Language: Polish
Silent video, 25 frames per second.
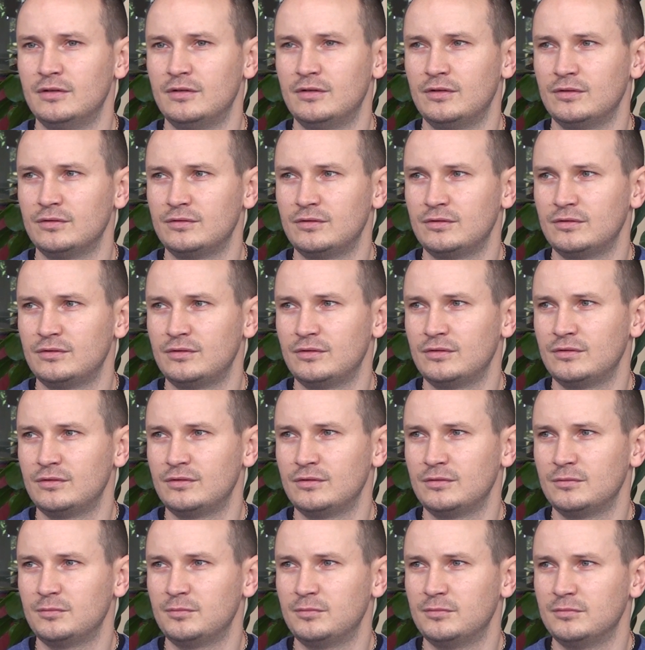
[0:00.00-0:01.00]
to, to, to,
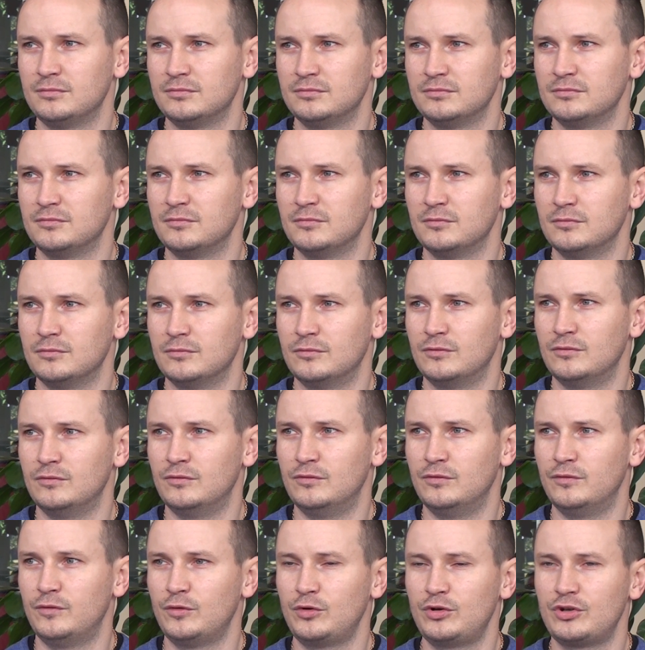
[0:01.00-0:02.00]
to
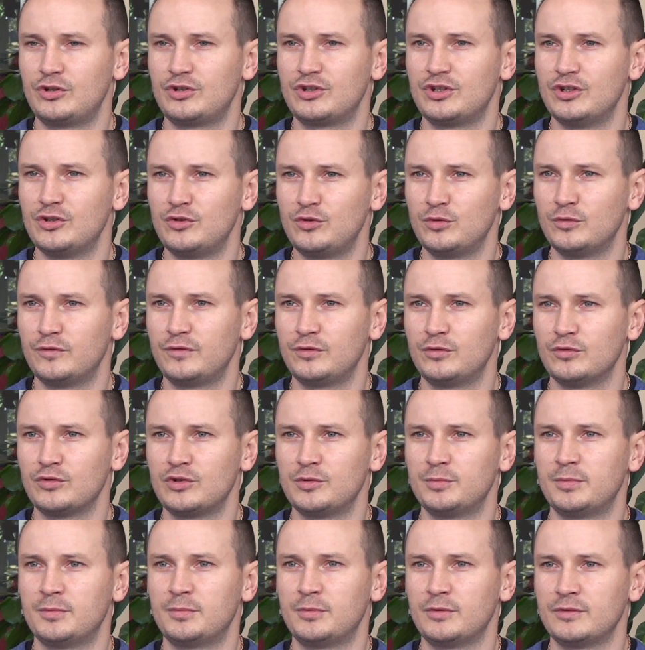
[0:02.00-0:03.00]
dwóch Krzysiów,
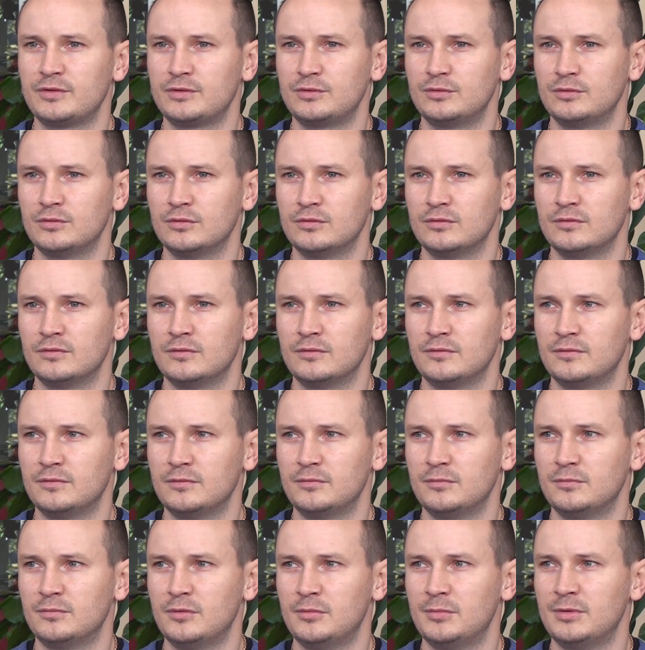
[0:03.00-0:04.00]
którzy po prostu
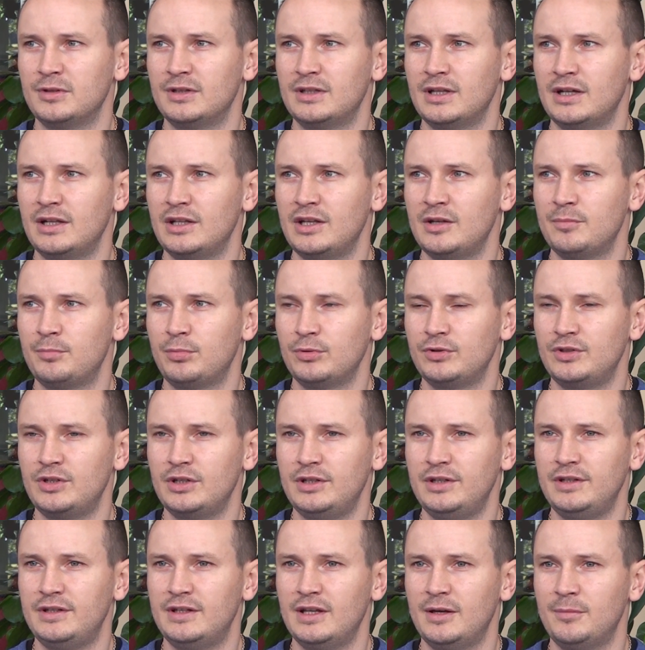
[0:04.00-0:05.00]
e, momentalnie
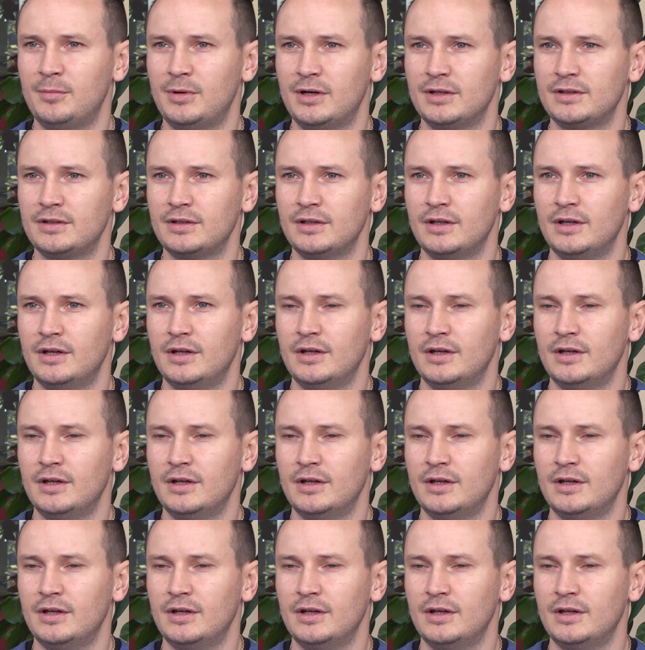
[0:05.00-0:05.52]
podjęli temat.